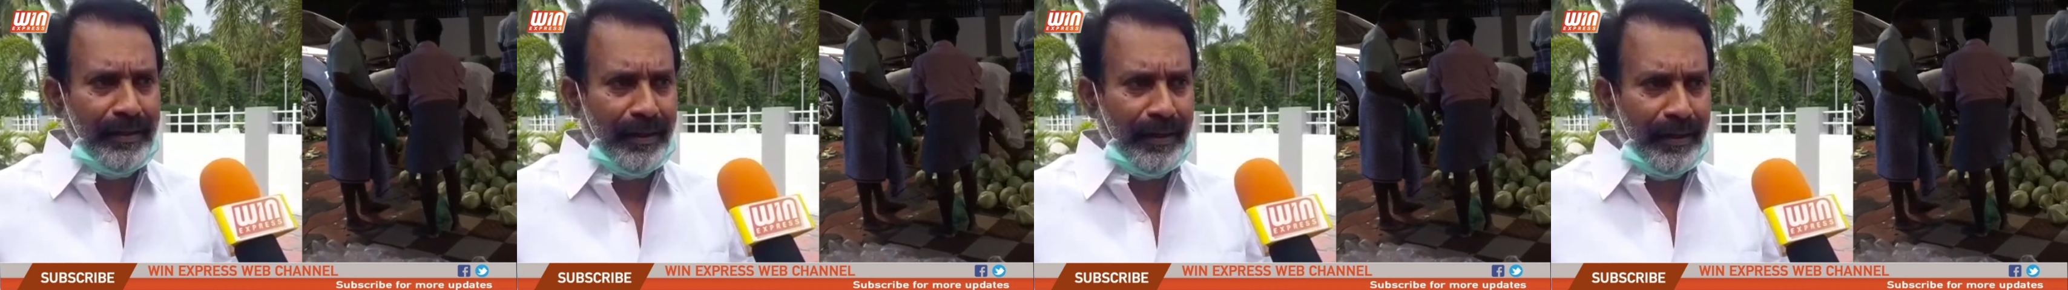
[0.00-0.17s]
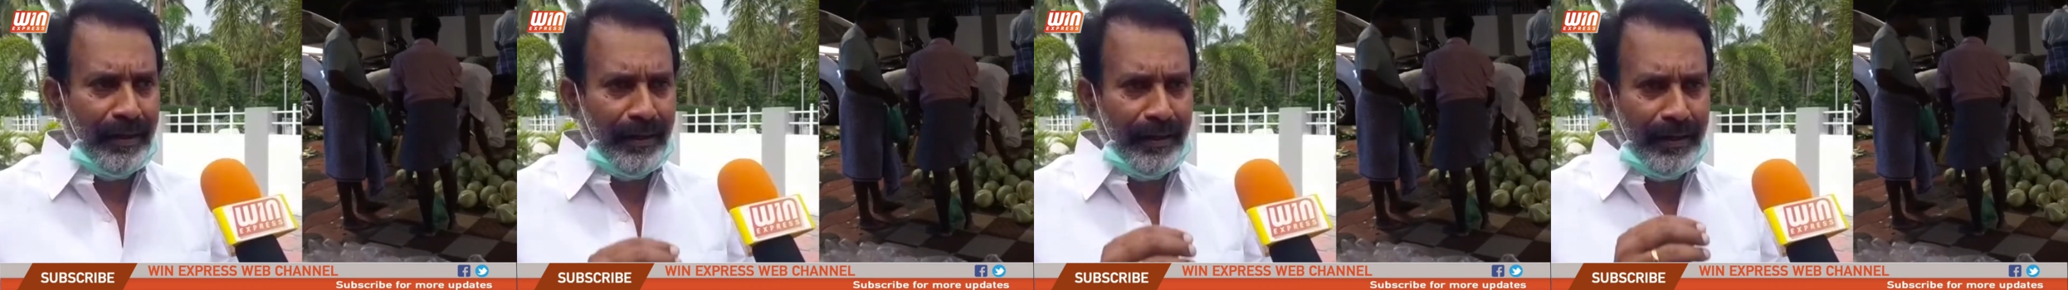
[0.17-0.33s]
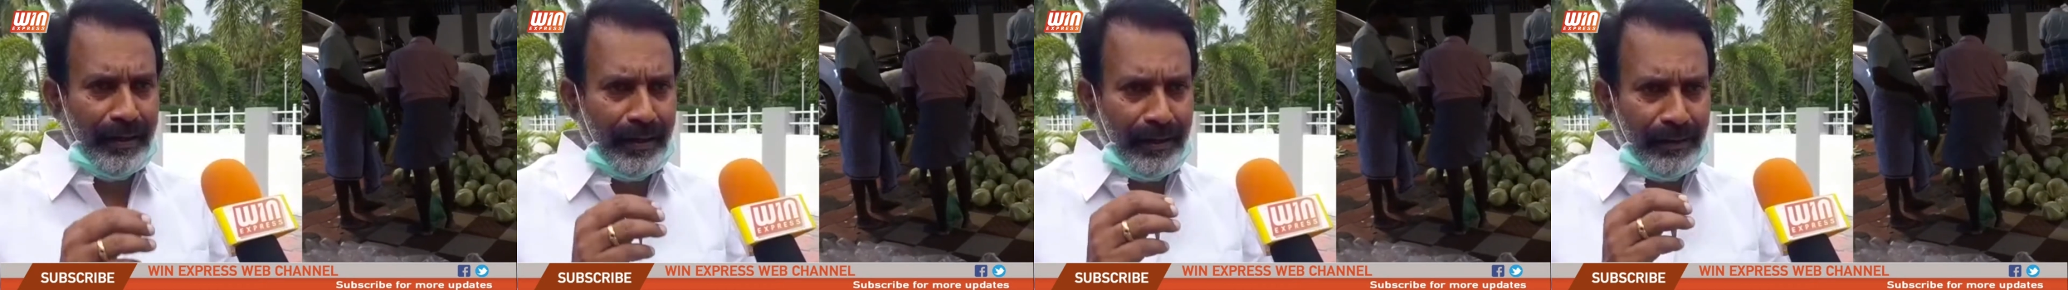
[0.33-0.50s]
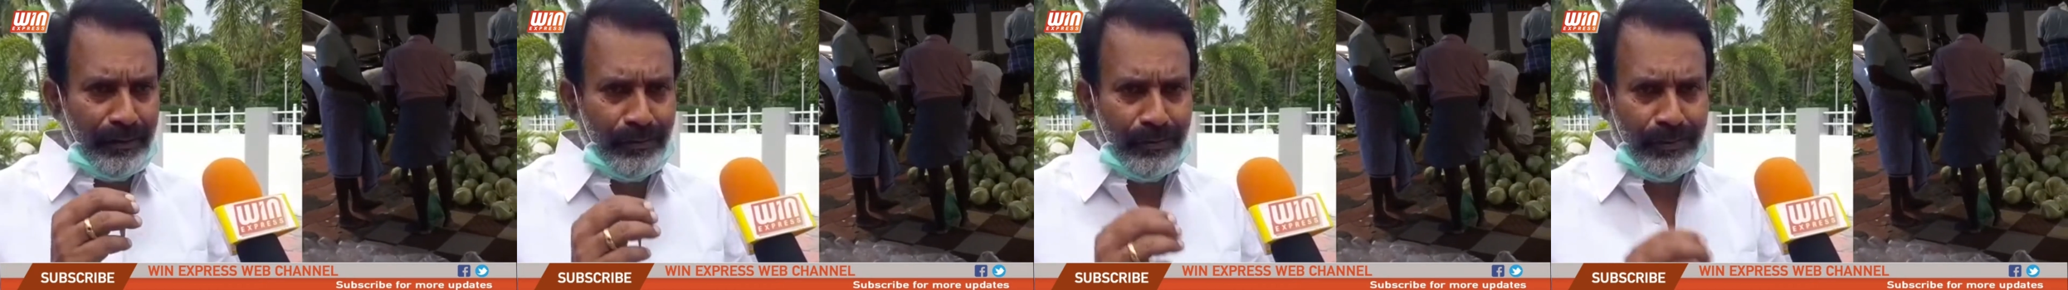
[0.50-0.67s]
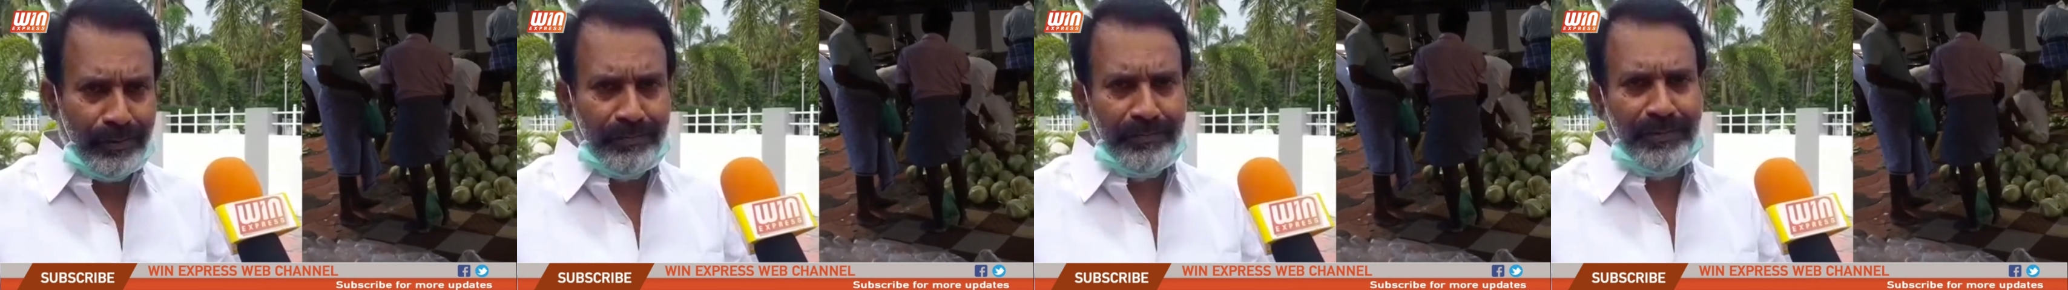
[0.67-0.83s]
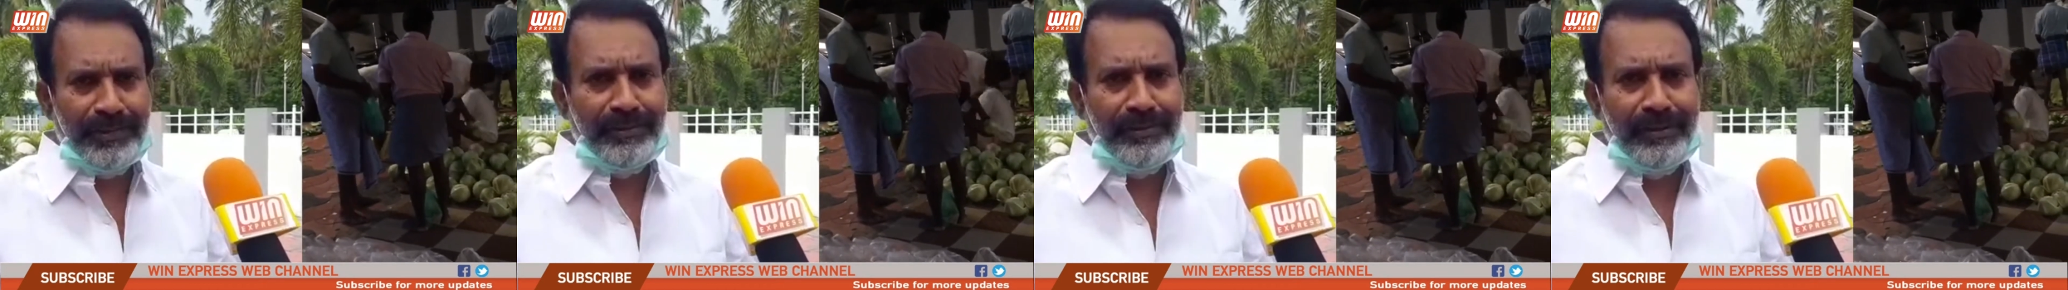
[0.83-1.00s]
எல்லா
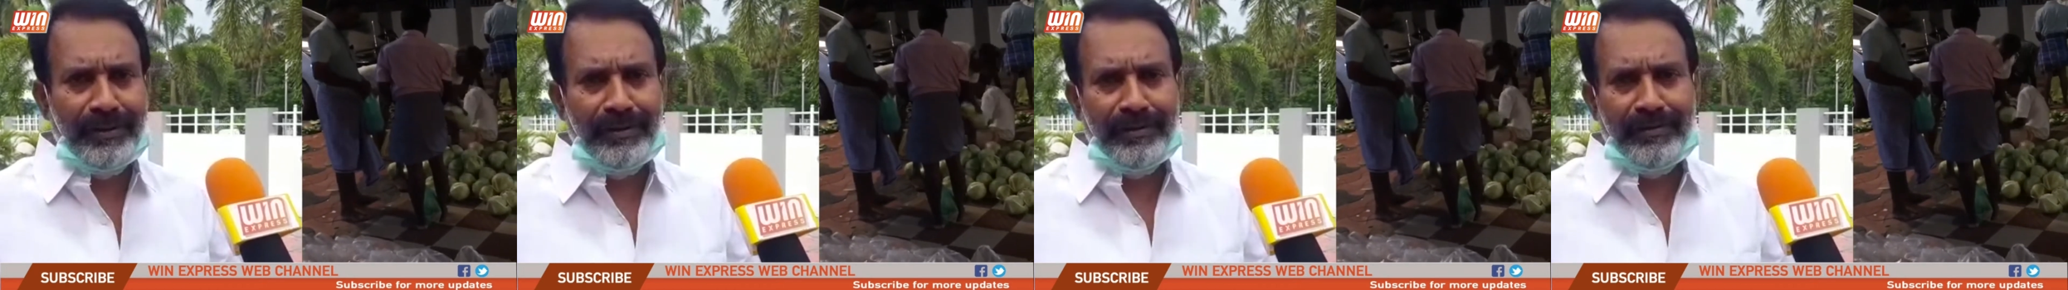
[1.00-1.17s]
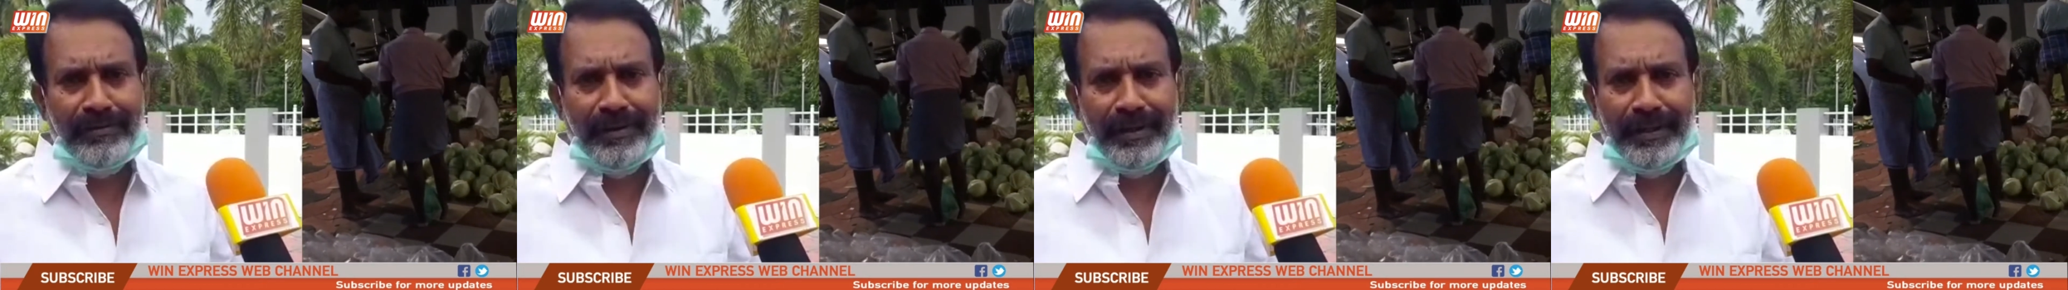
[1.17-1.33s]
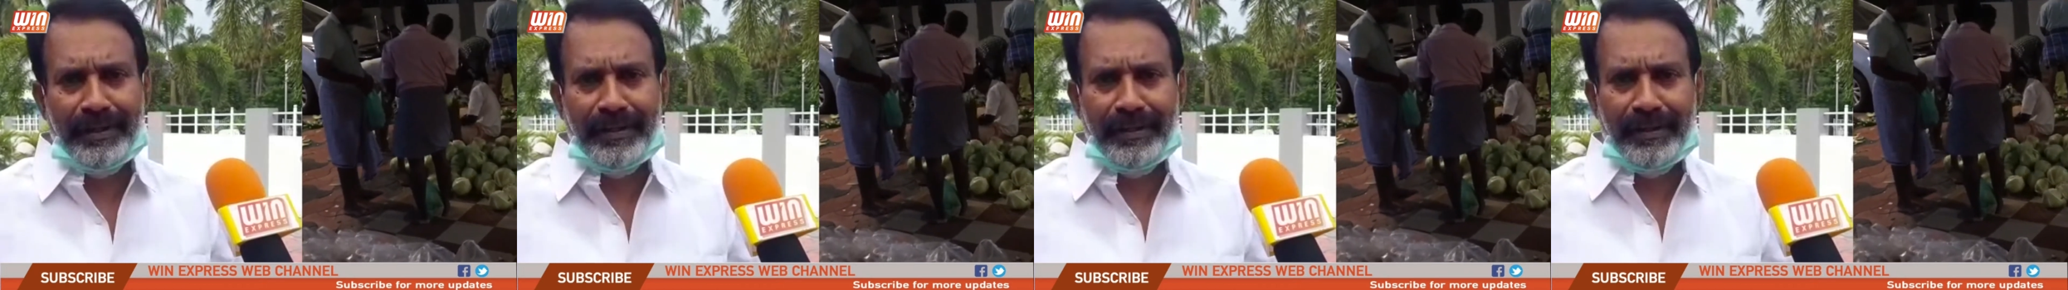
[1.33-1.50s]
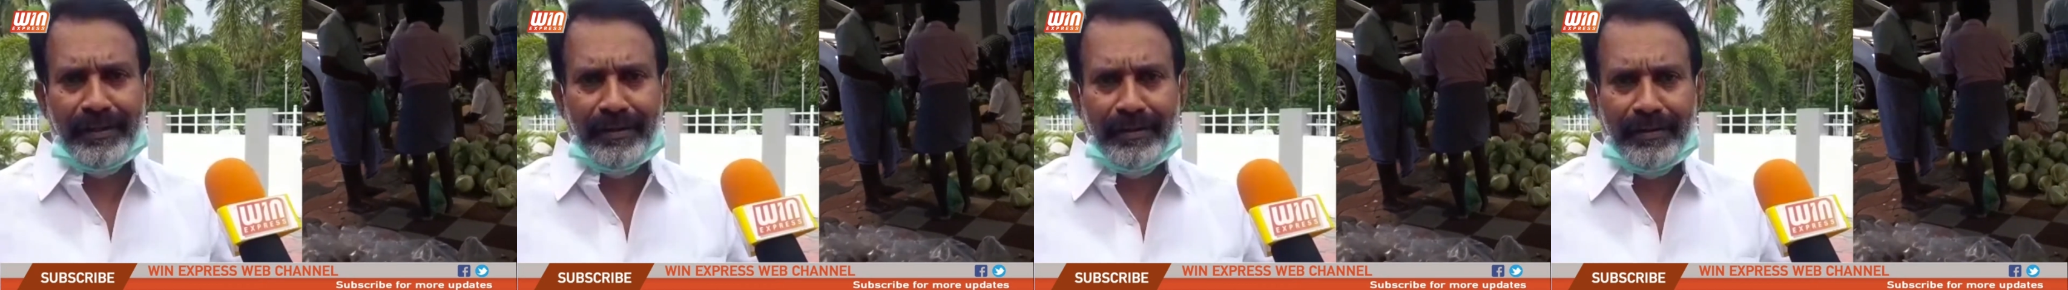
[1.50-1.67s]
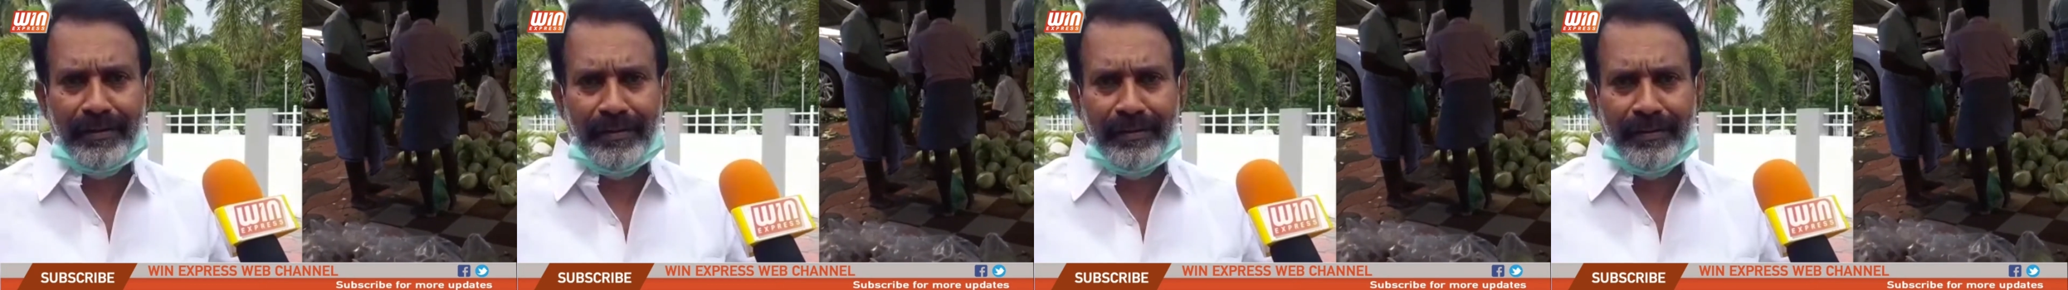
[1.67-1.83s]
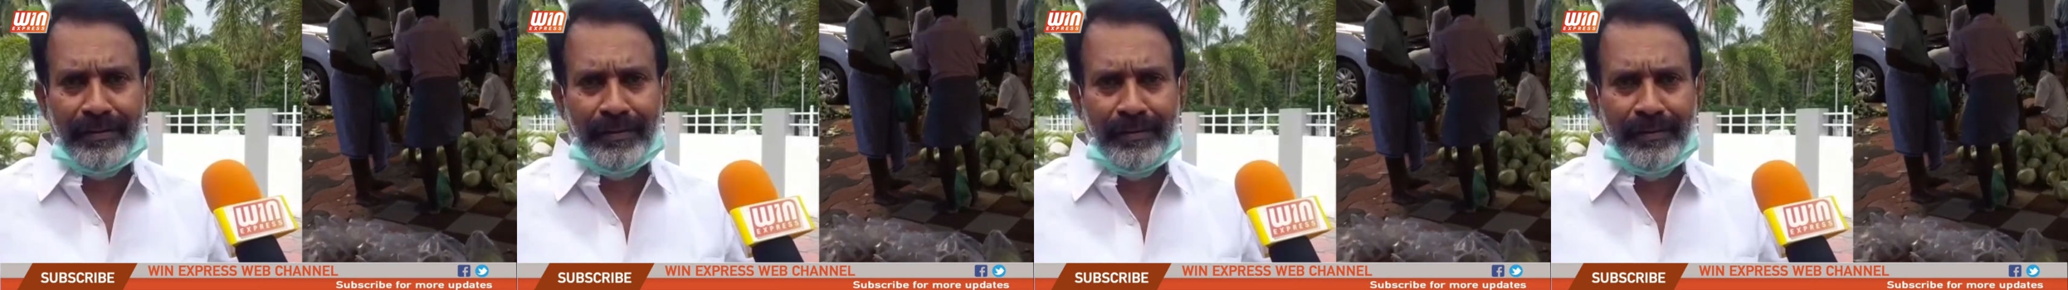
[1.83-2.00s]
குடும்பத்துக்களுக்கும்
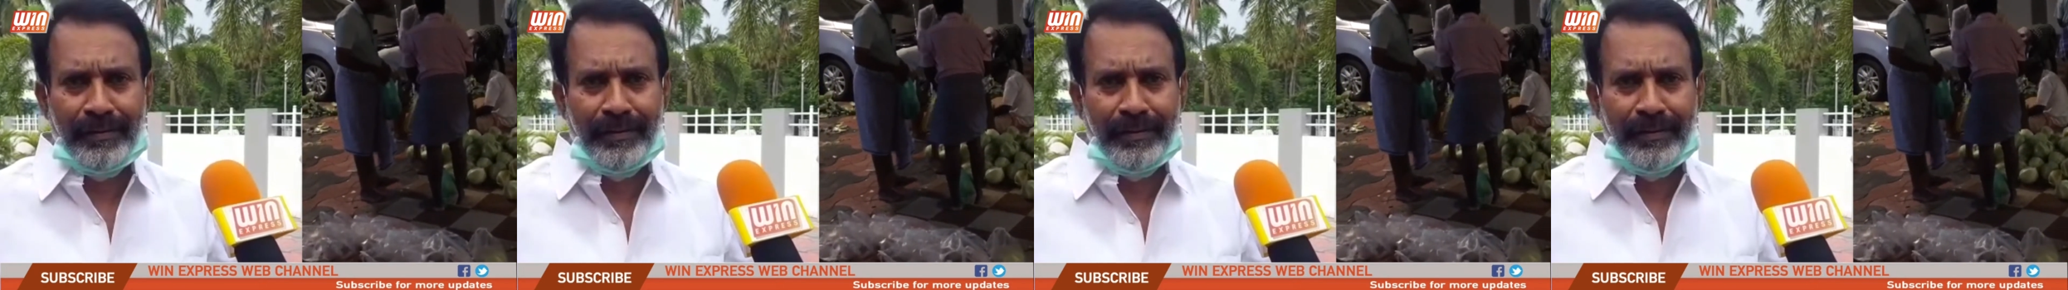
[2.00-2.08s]
வழங்கியிருக்கிறோம்